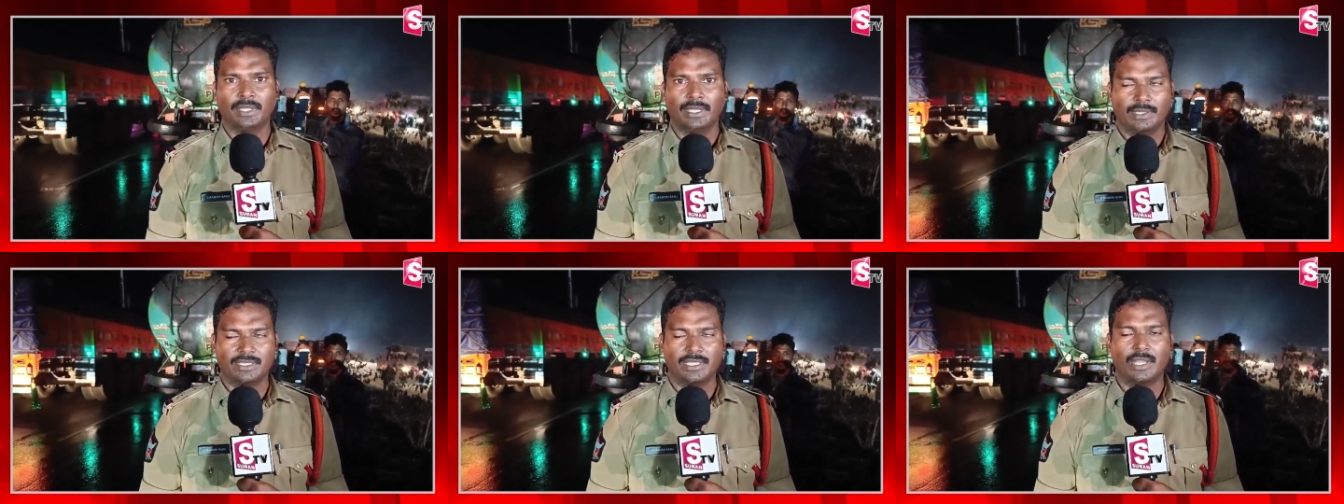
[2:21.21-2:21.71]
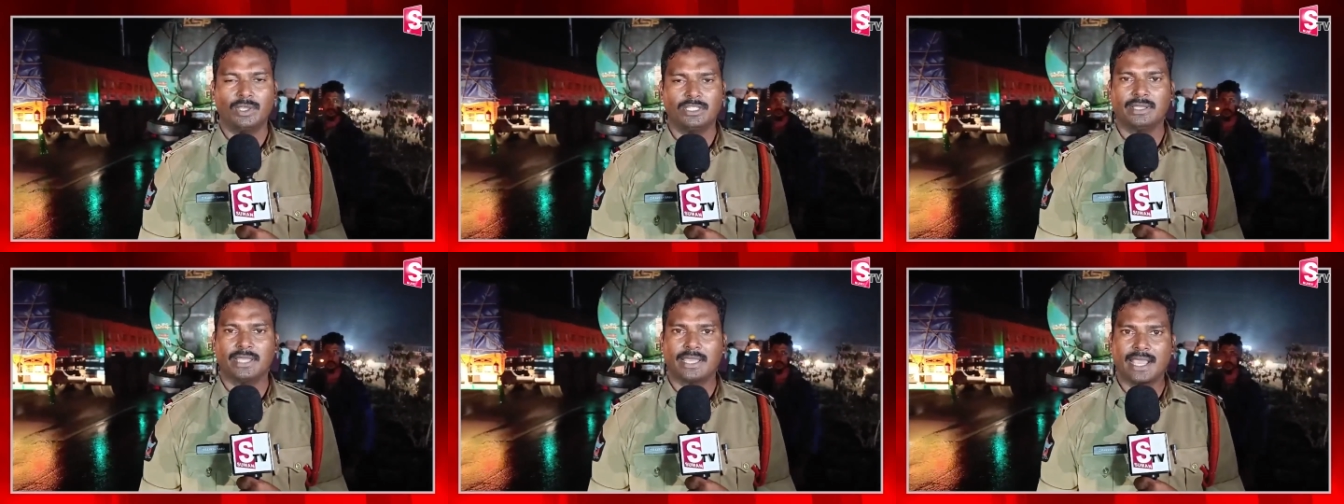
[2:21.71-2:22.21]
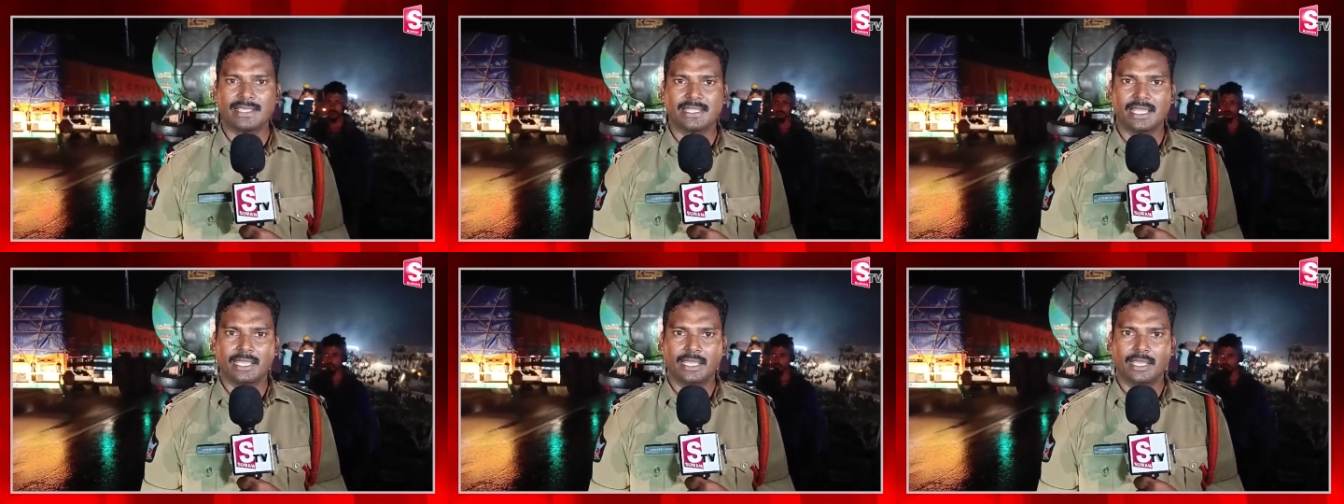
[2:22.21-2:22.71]
ఈ సీన్లోకి వచ్చేవాడికి గ్యాస్
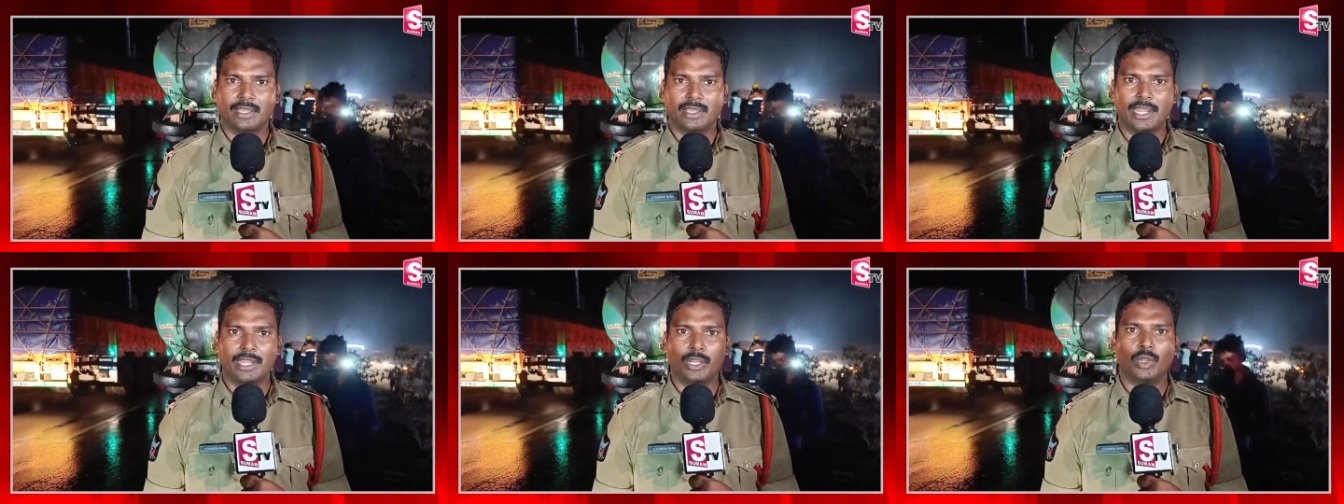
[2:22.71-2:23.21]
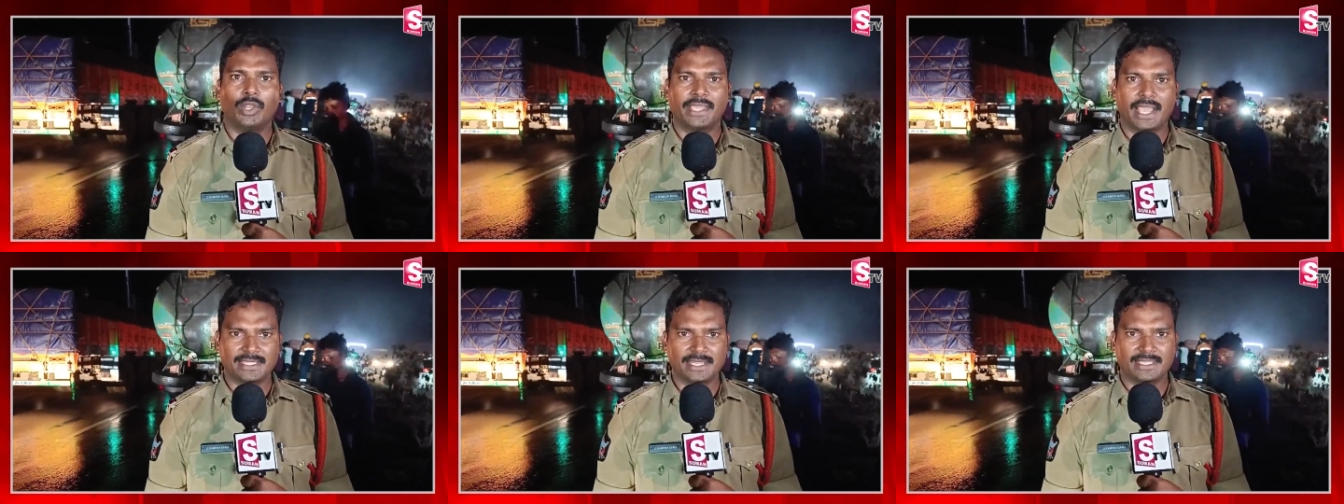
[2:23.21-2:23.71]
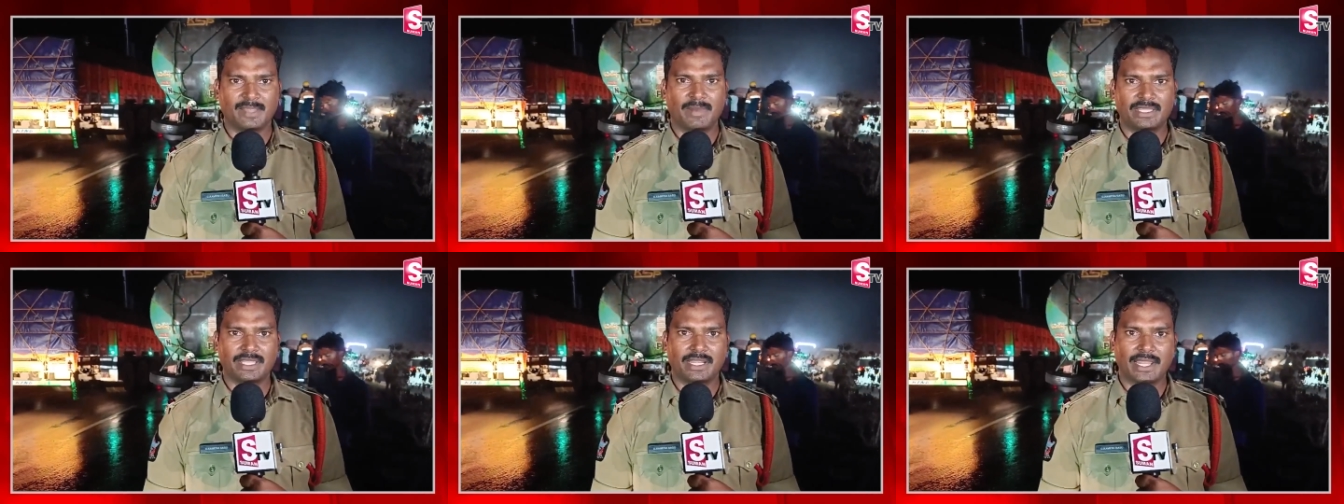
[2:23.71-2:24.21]
అంతా హైడ్రోక్లోరిక్ యాసిడ్కి
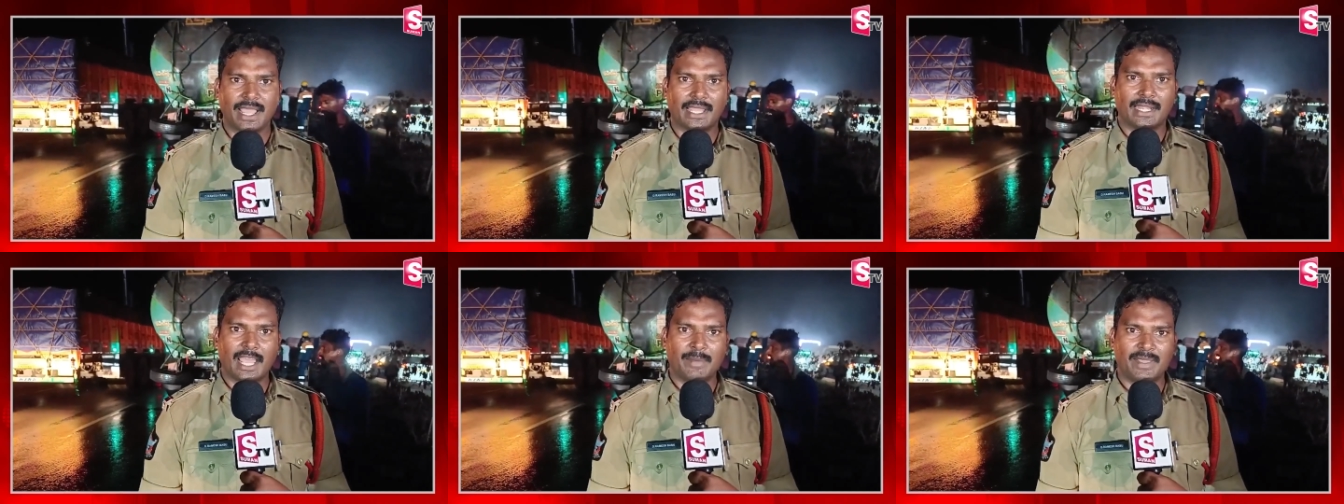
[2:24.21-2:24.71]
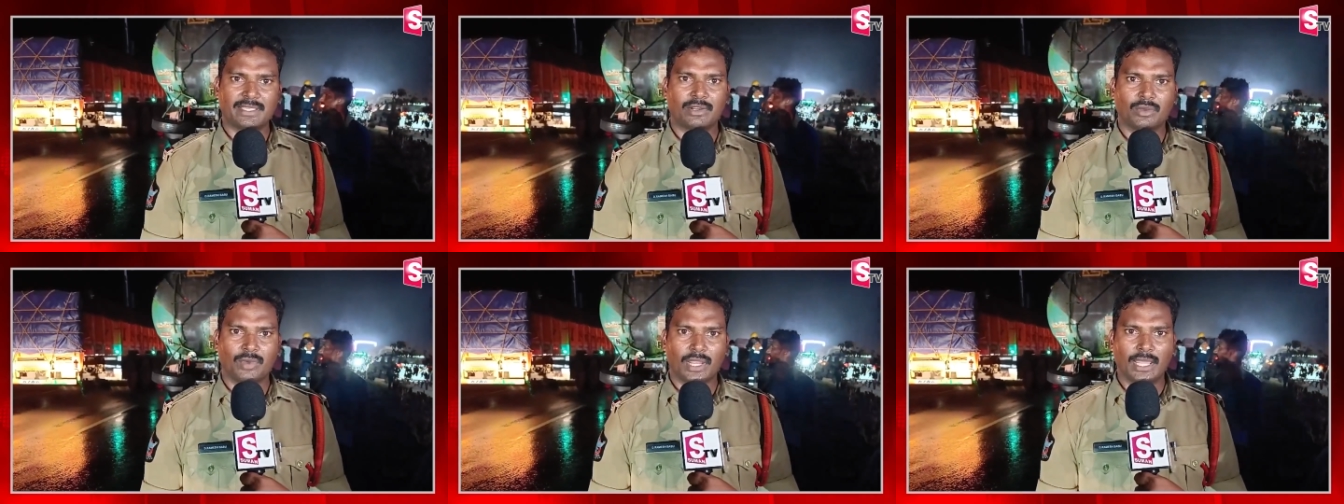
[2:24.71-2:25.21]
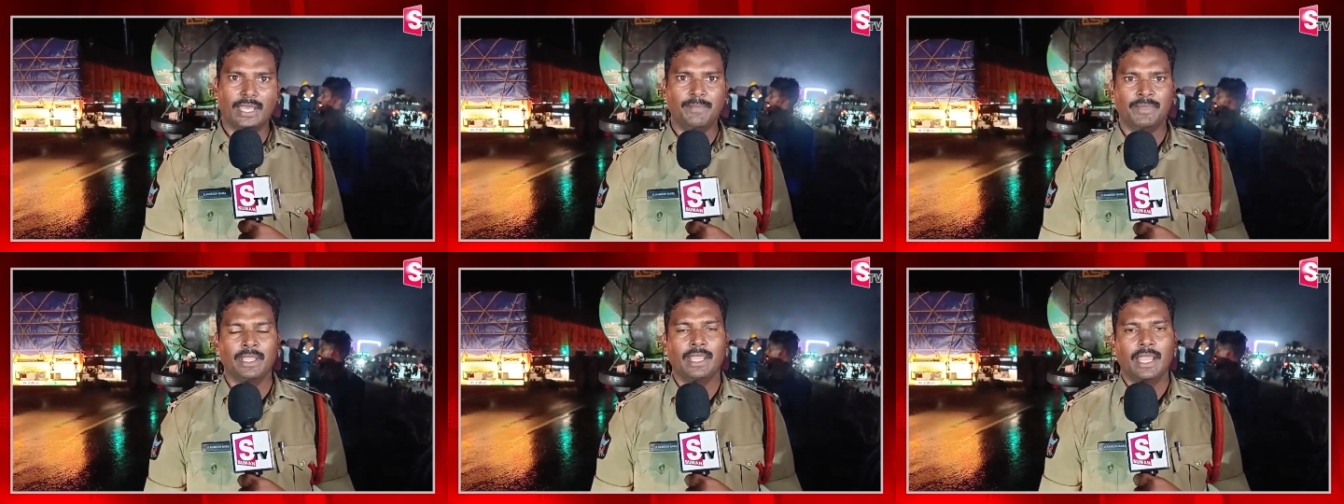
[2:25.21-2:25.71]
సంబంధించిన ట్యాంకర్కి డ్యామేజ్ అవడం వల్ల
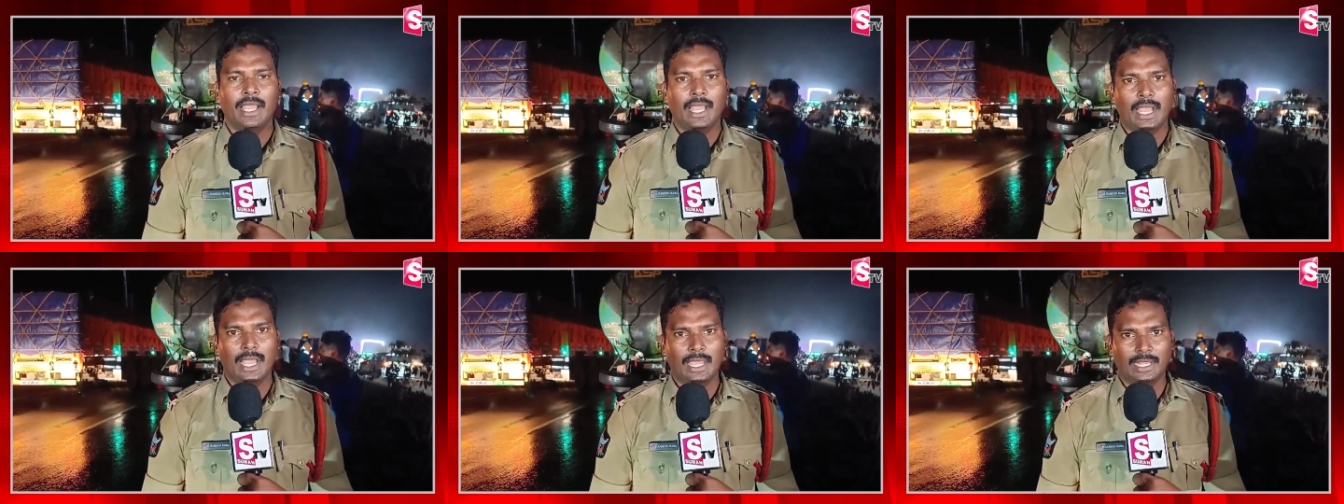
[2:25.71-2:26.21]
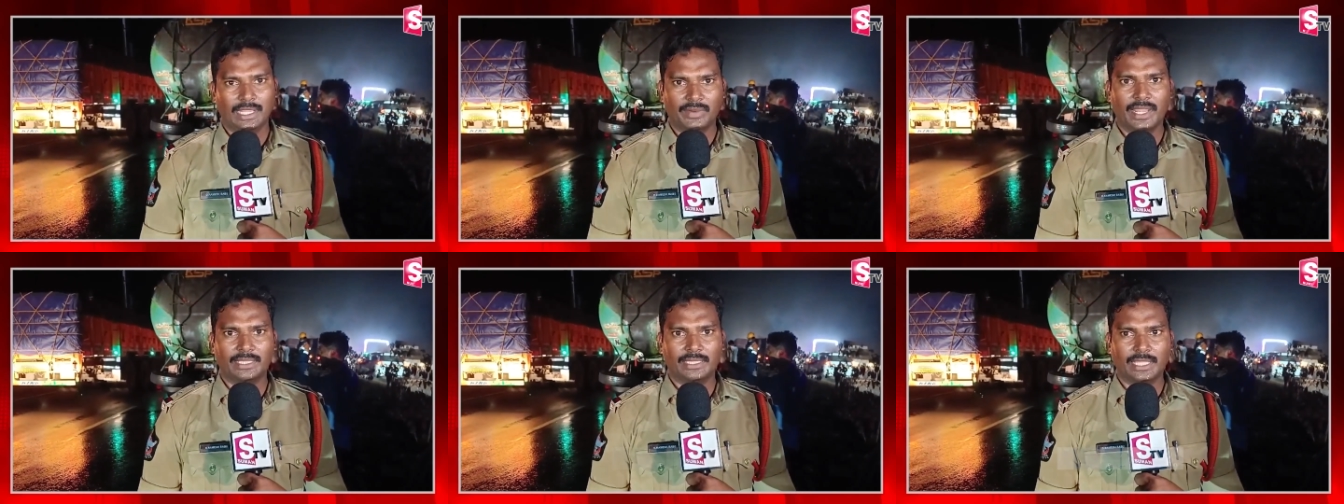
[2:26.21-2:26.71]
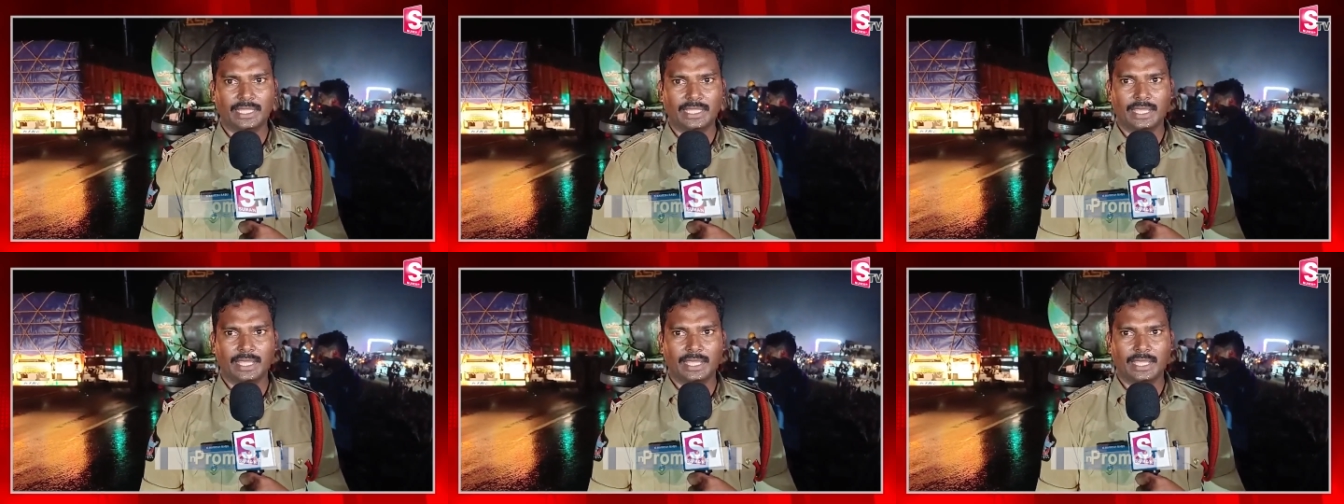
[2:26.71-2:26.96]
ఆ లిక్విడ్ అంతా